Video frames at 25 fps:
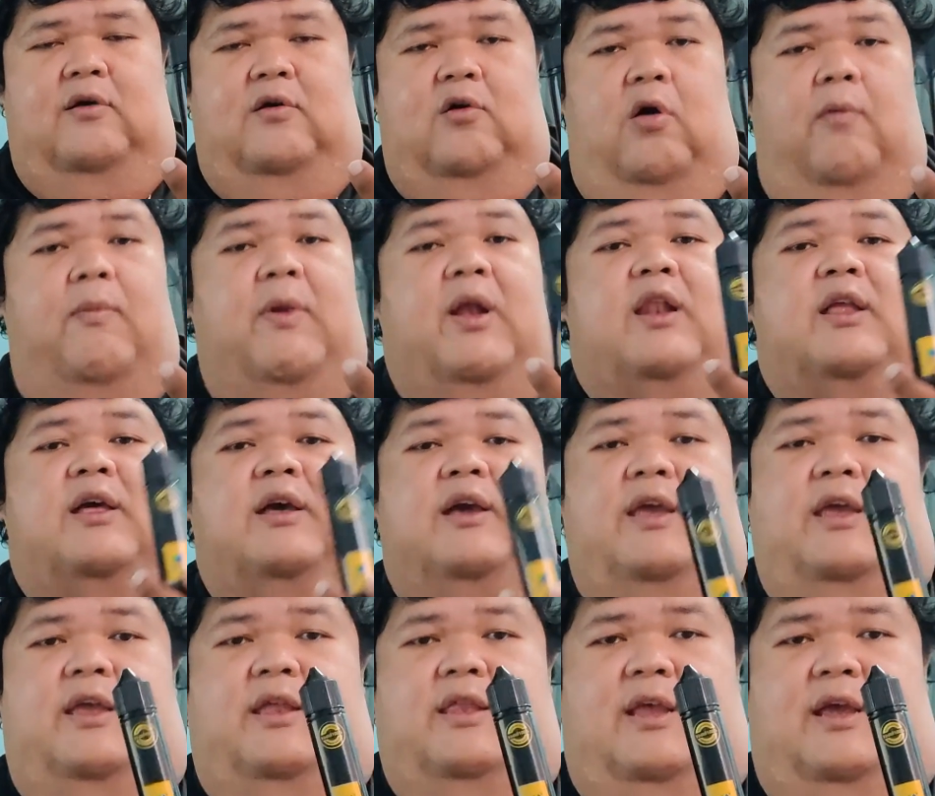ของมันเล
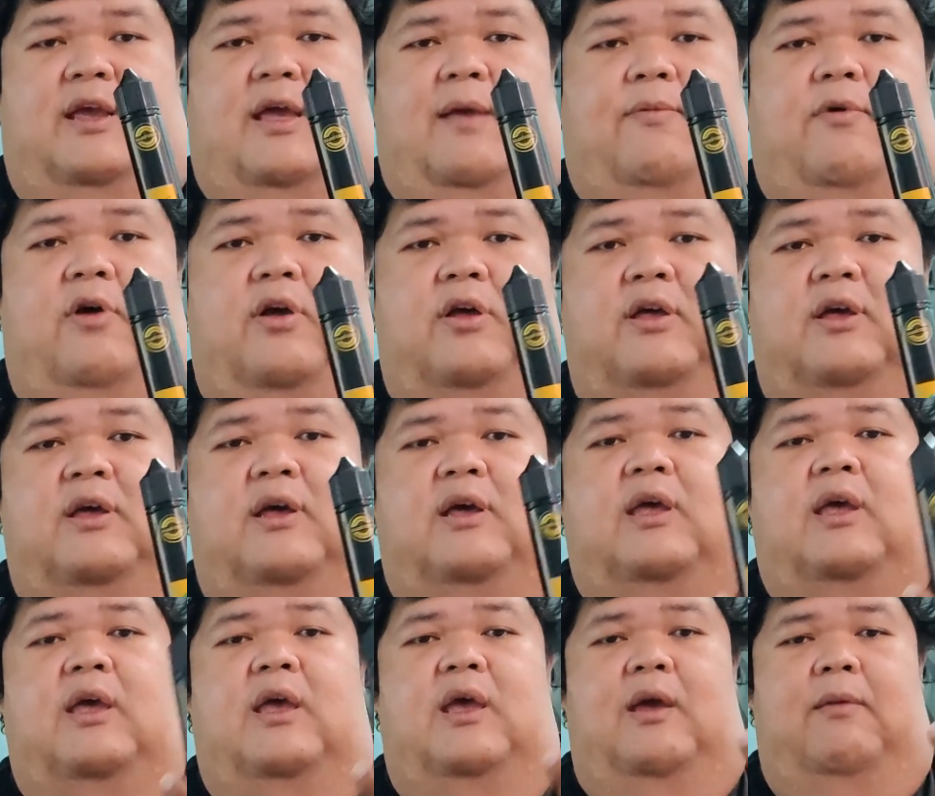ยนะครับก็คือ
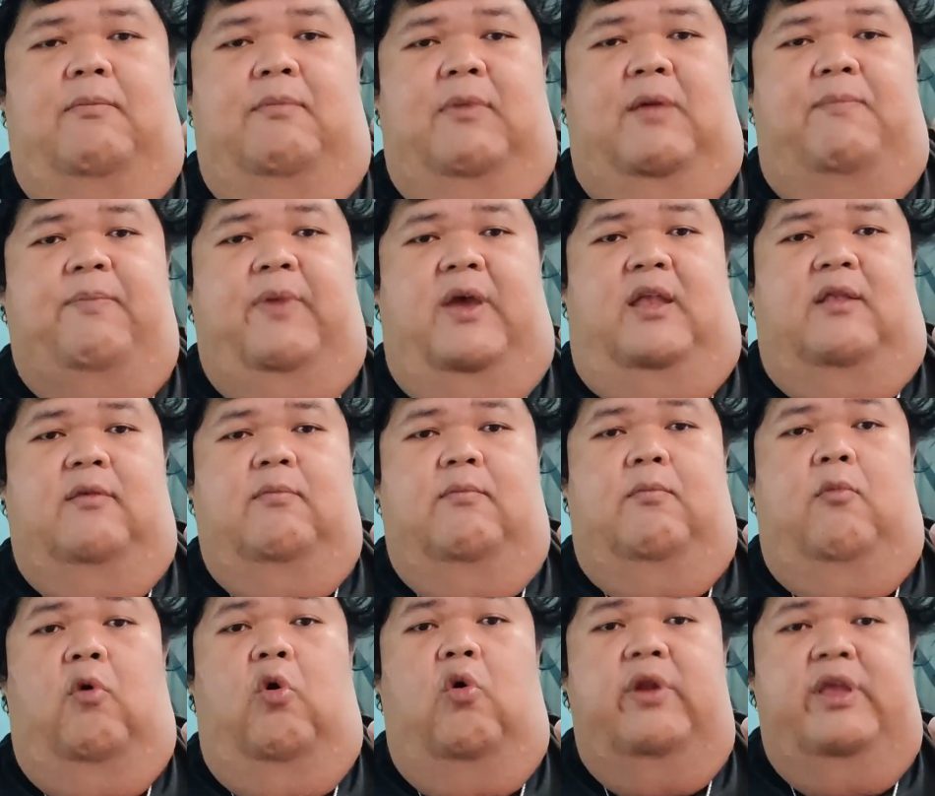มันเป็น
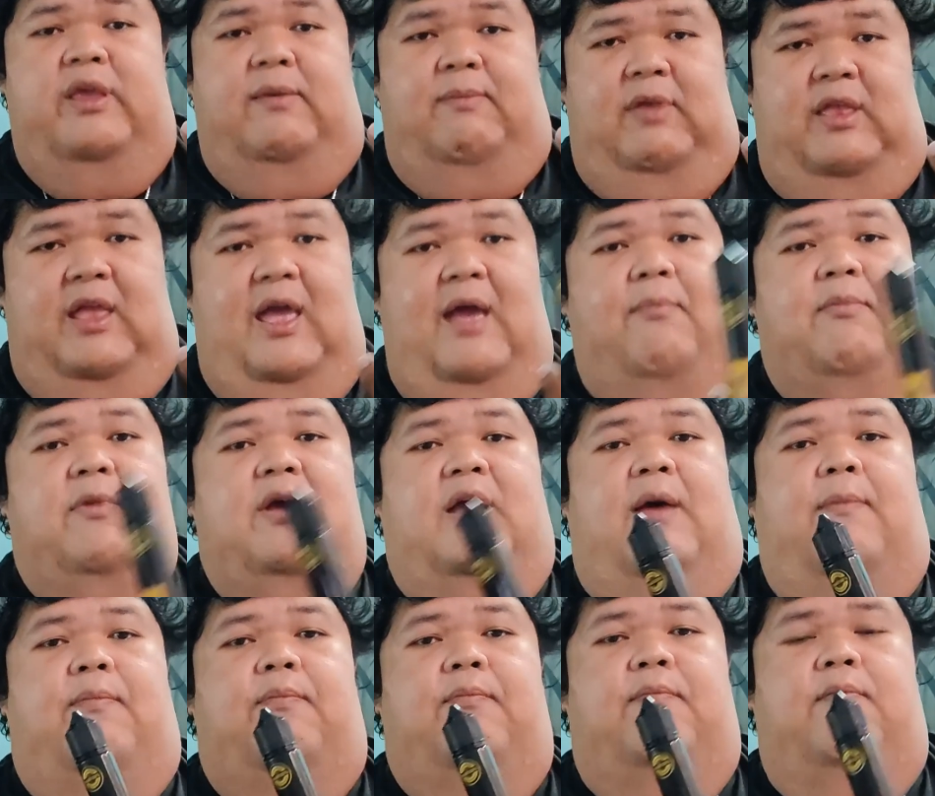โมลิมินัม
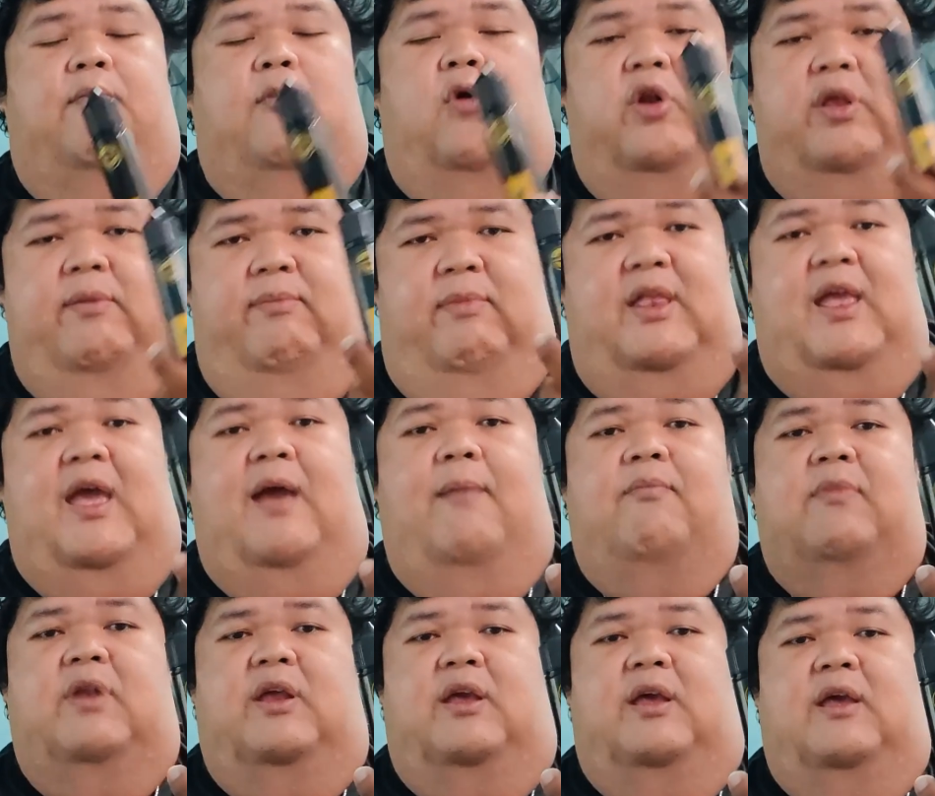ครับโมลิมินั
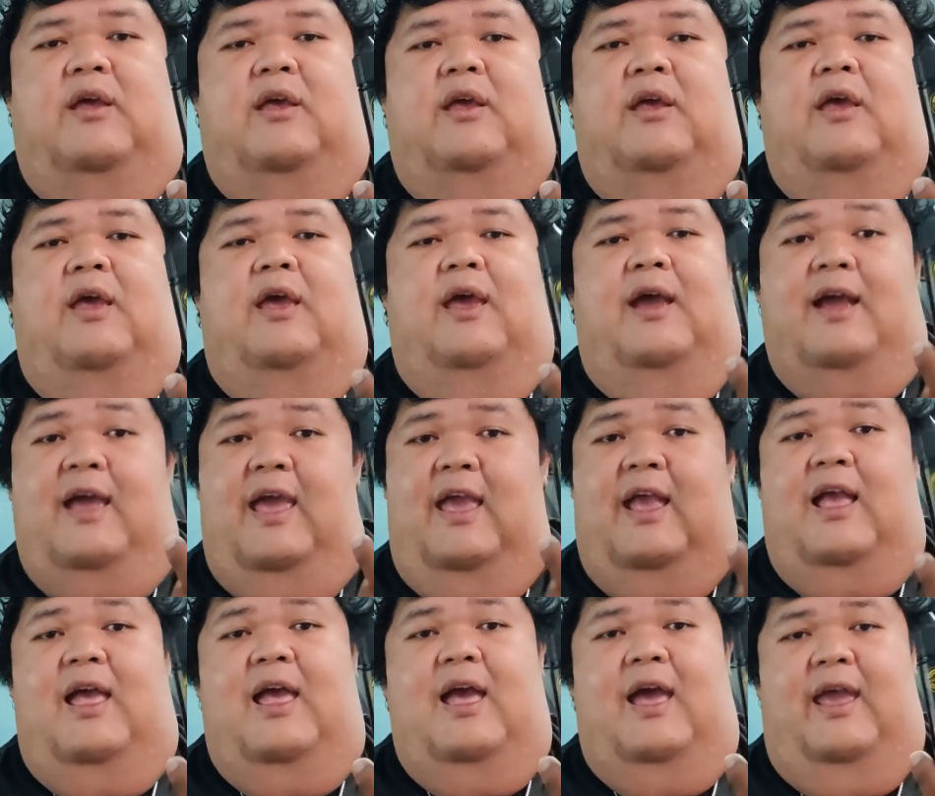มนะครับค
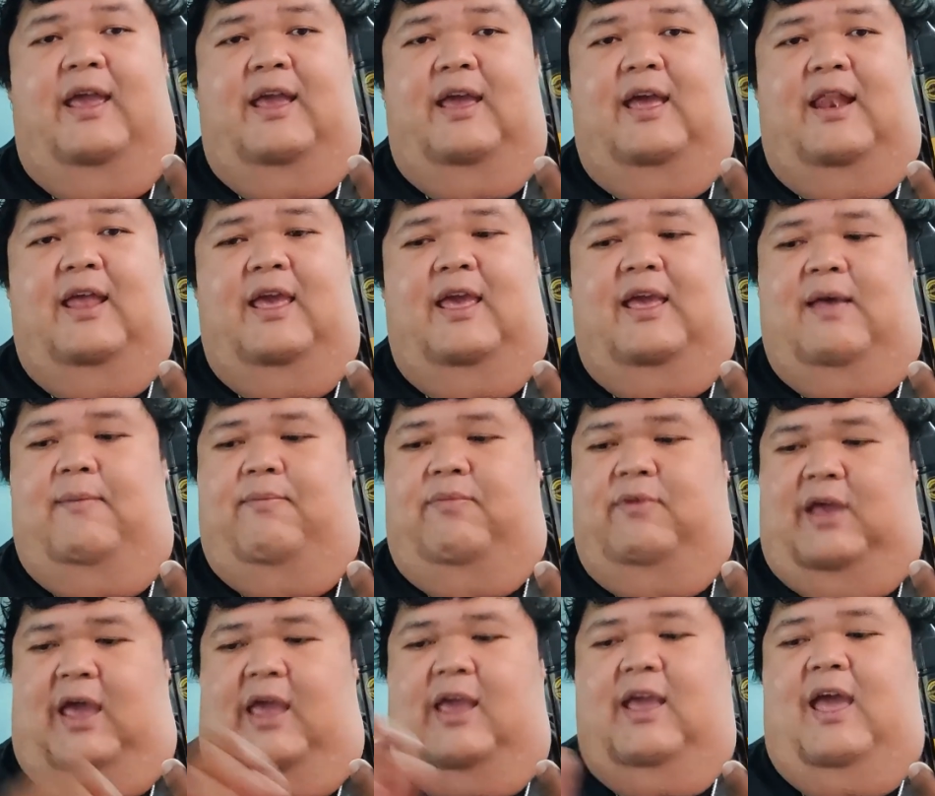ล้ายๆกับอะไรครับ
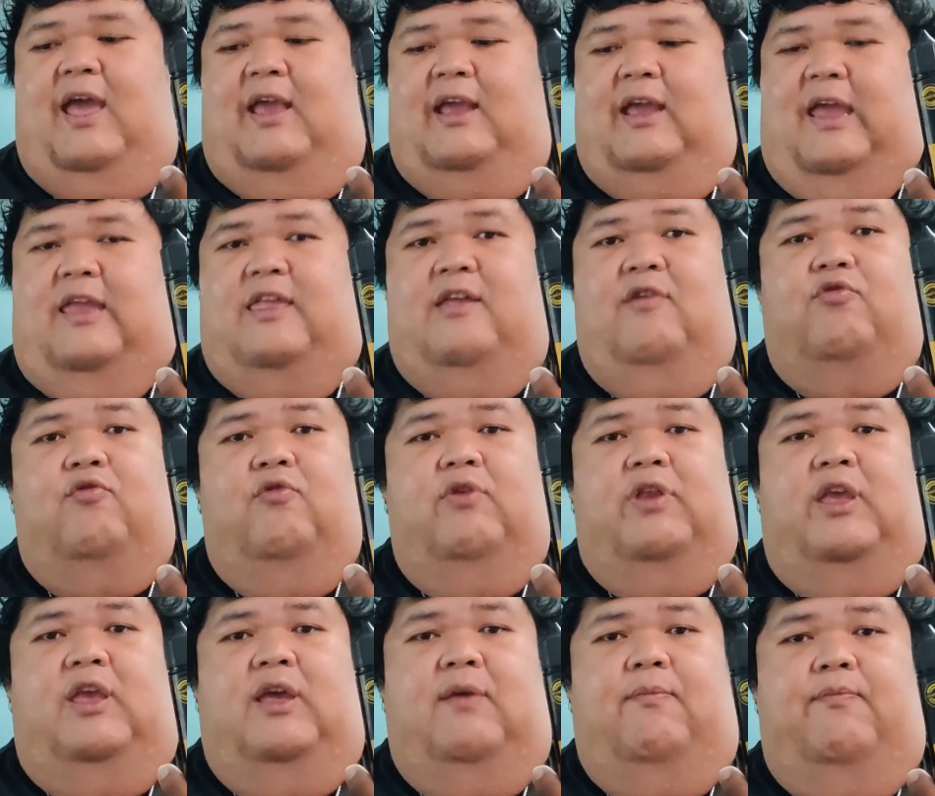คล้ายๆกับไอ้เจ้าตั
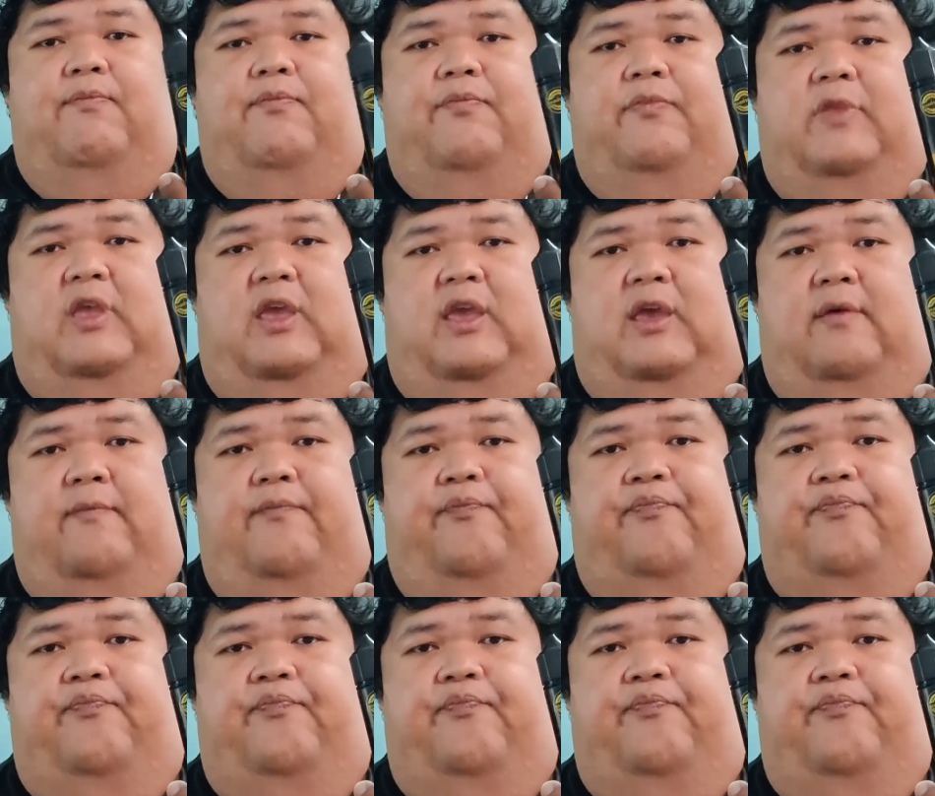วนี้ครับนี่